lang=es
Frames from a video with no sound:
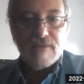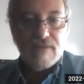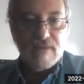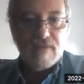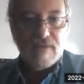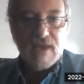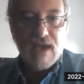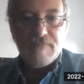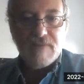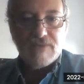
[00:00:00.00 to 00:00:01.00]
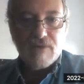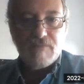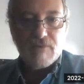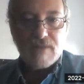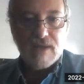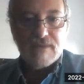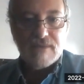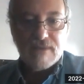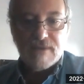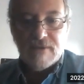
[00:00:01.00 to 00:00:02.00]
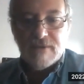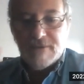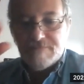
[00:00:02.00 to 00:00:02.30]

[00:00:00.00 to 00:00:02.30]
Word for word: de, diámetro importante.